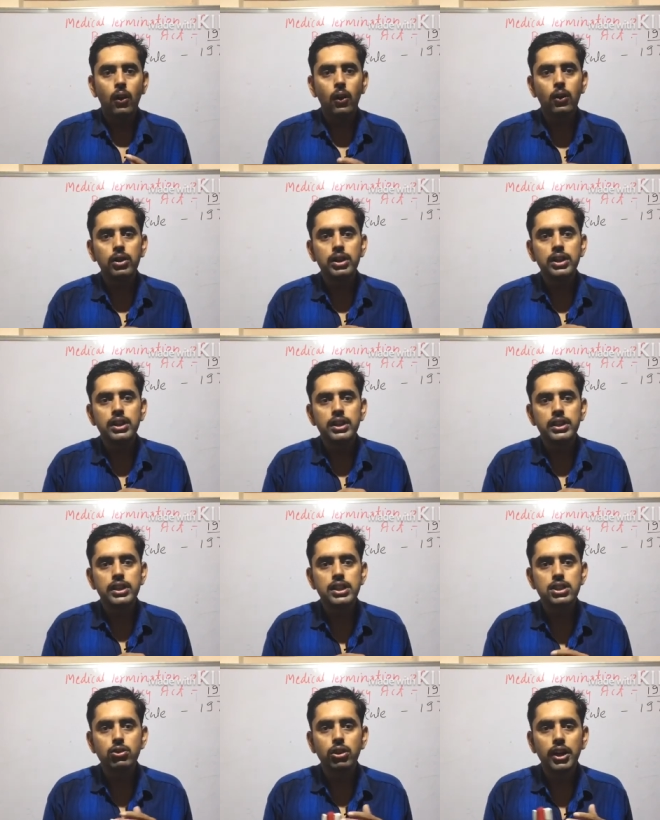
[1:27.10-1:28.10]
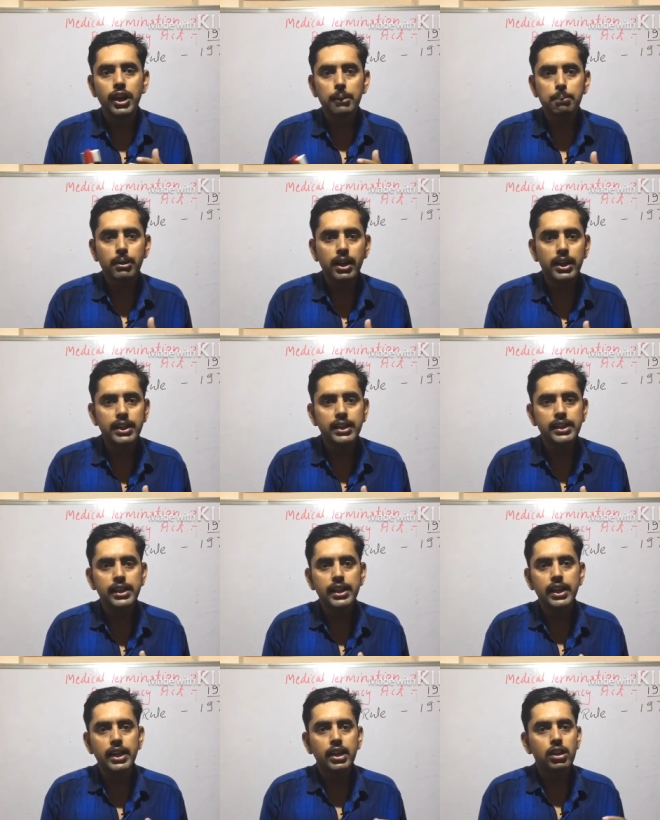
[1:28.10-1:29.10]
और इसको अप्लाई किया
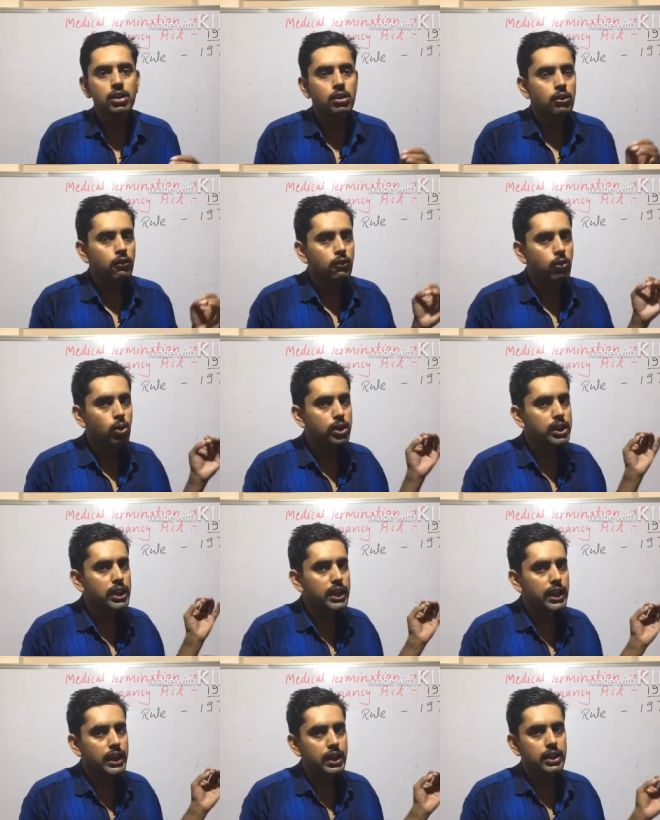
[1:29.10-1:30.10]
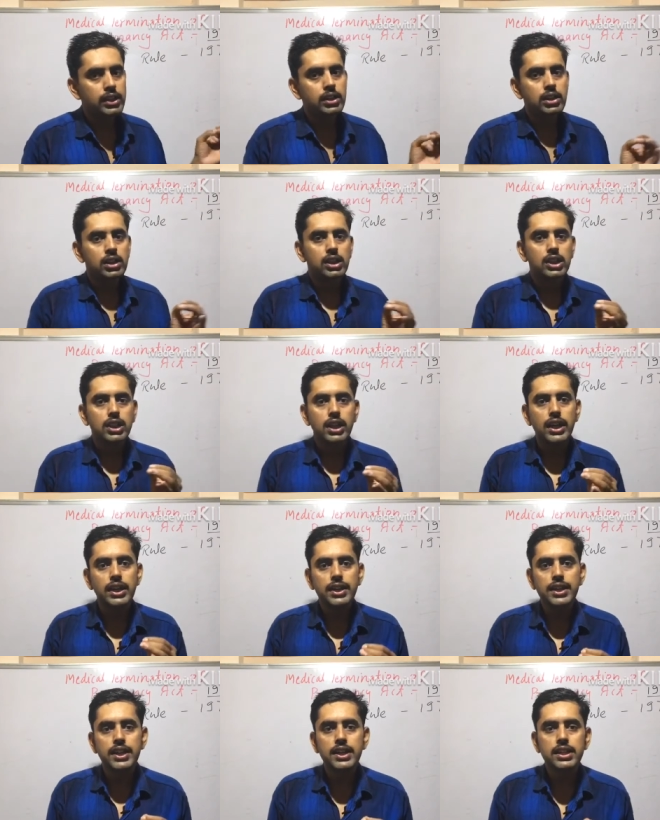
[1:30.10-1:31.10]
गया वो किया गया
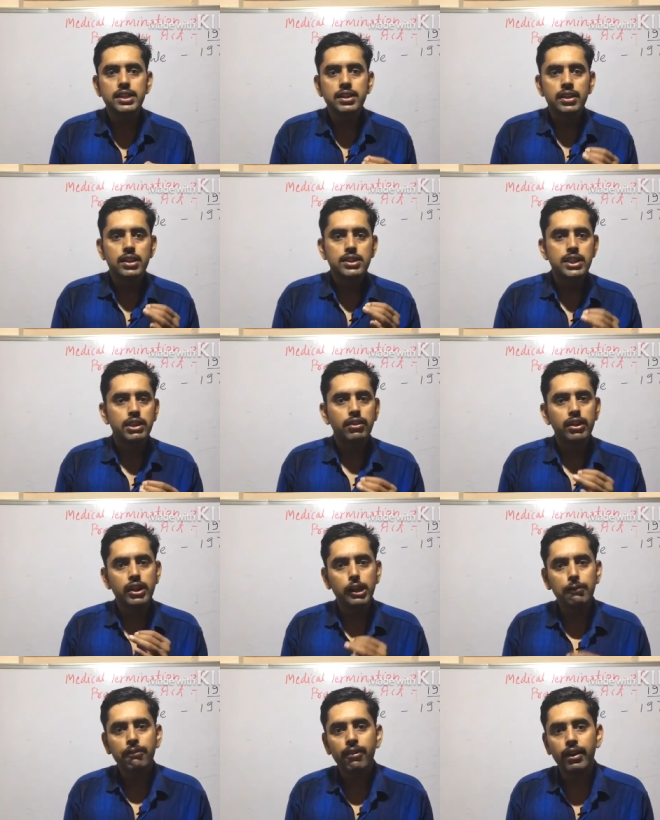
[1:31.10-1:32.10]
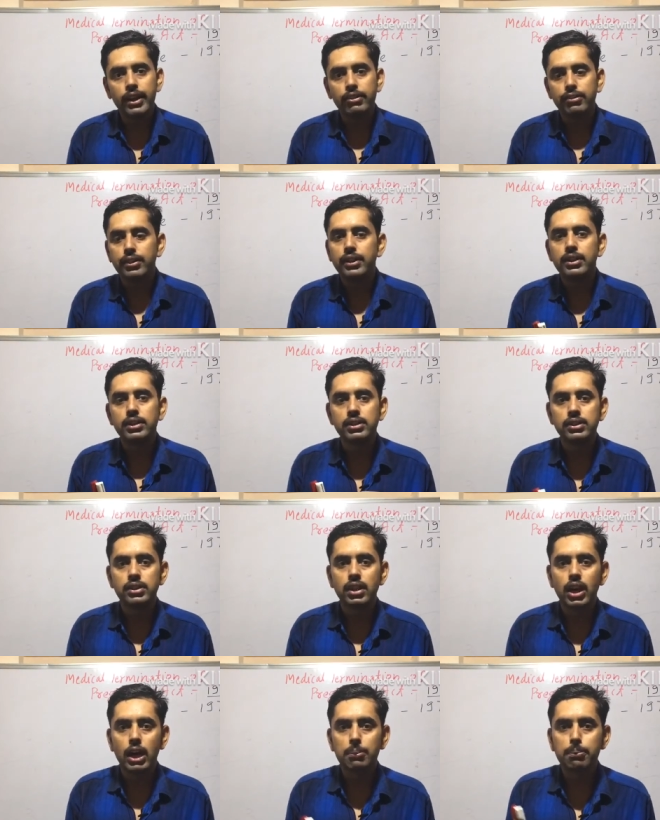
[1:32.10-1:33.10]
1975
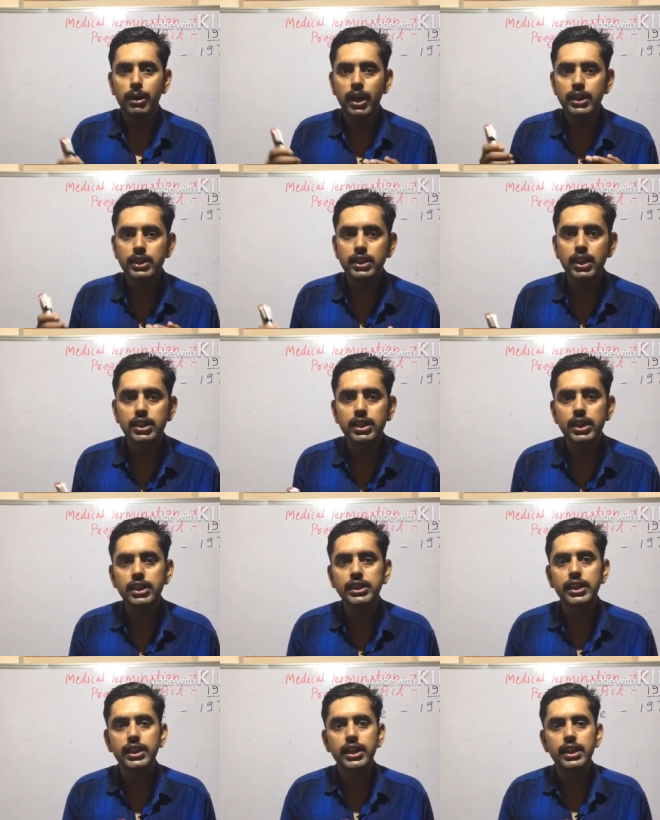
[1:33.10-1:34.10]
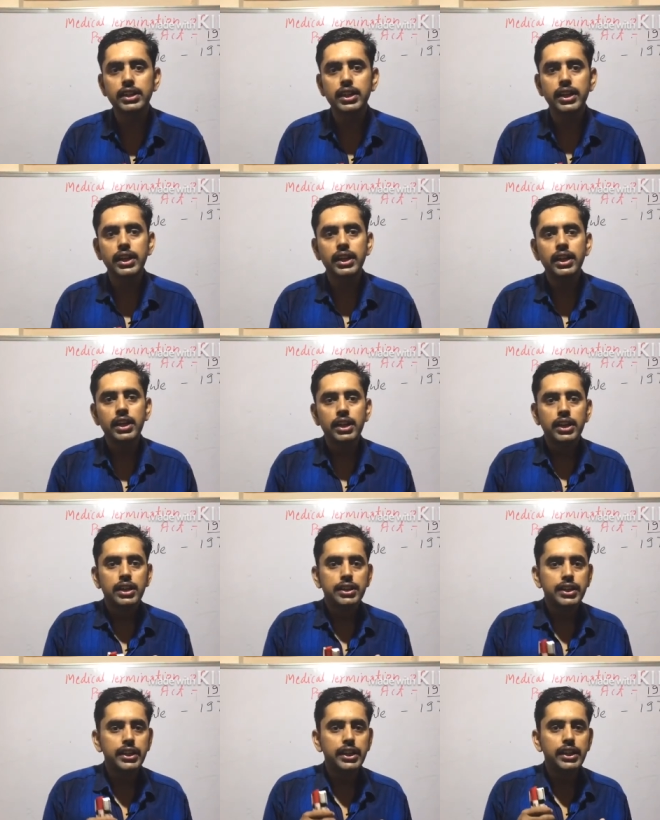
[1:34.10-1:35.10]
अब बात करते हैं ये कहता है
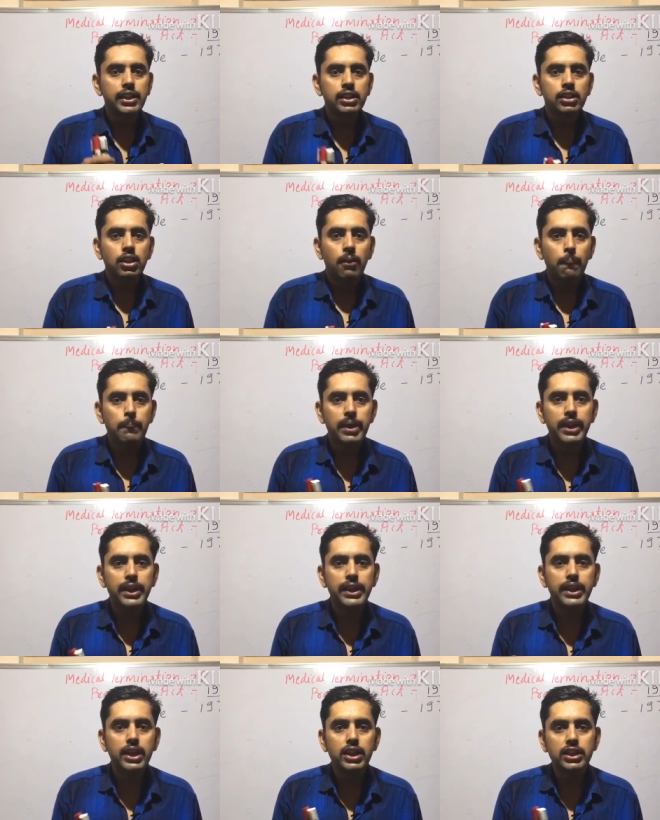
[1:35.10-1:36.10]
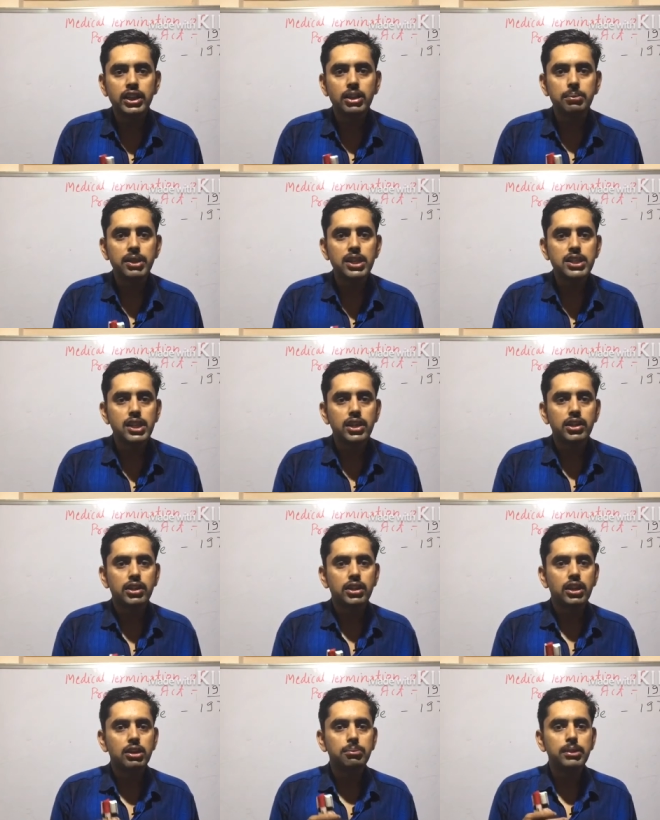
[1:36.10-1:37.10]
कि मेडिकल टर्मिनेशन
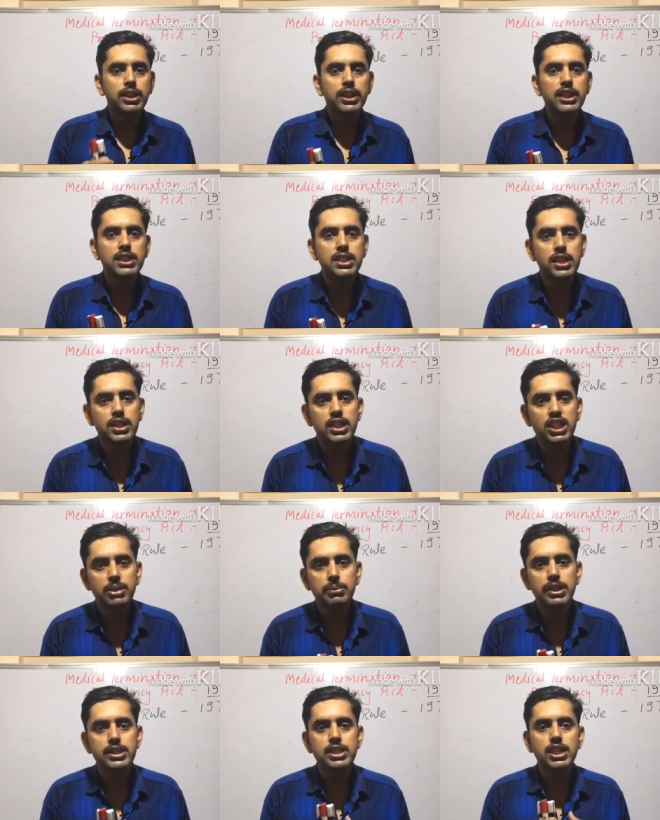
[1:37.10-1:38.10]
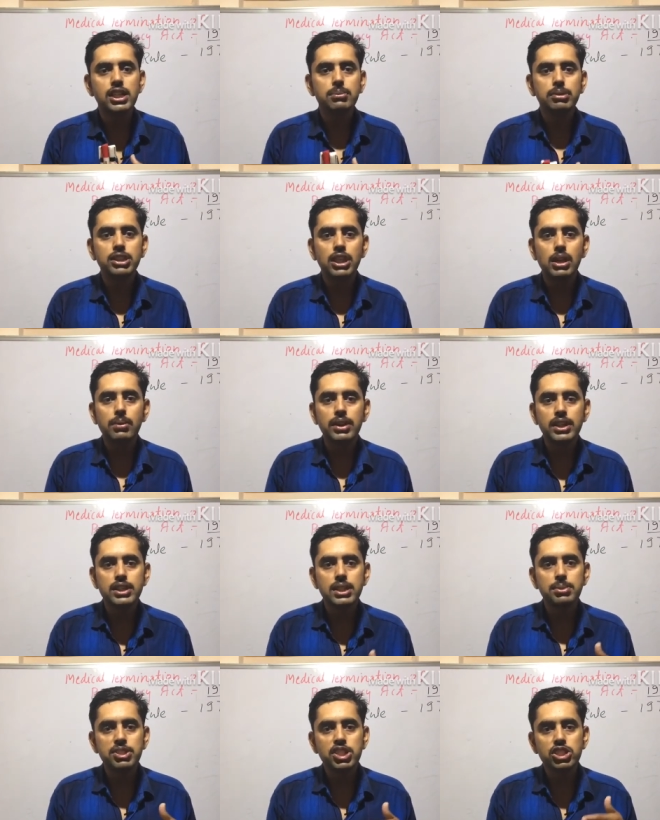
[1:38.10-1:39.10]
टर्मिनेशन टर्मिनेशन का मतलब है
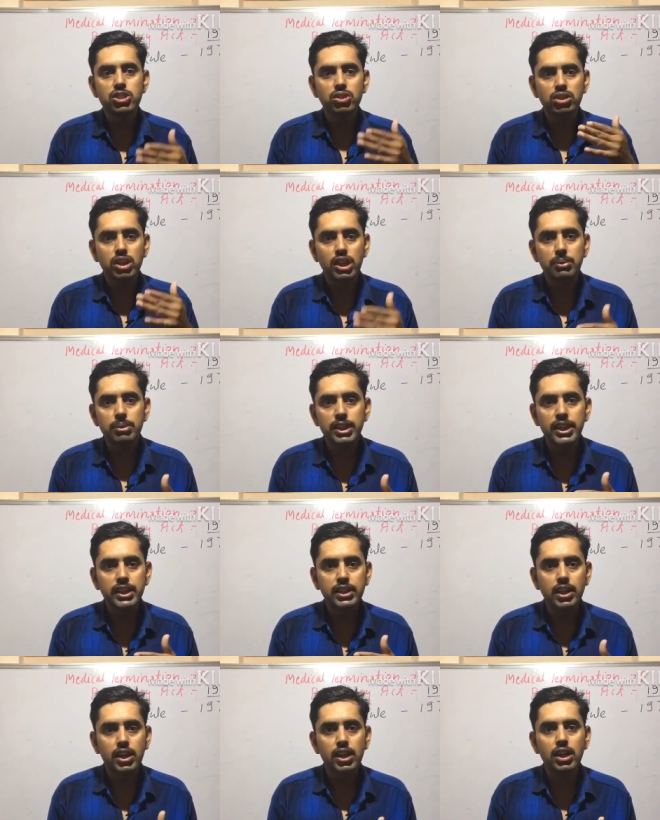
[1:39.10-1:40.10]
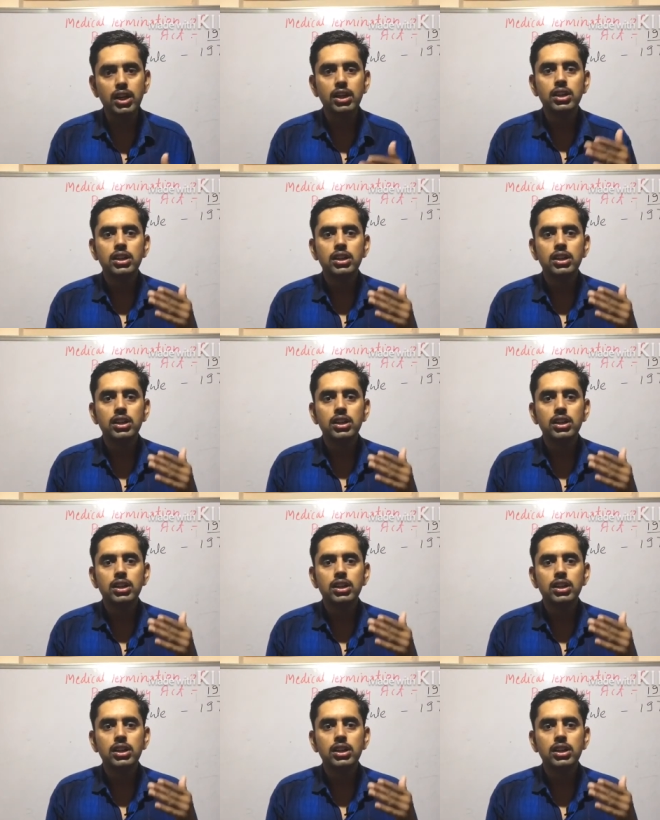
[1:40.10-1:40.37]
किसी भी चीज़ को टर्मिनेट करना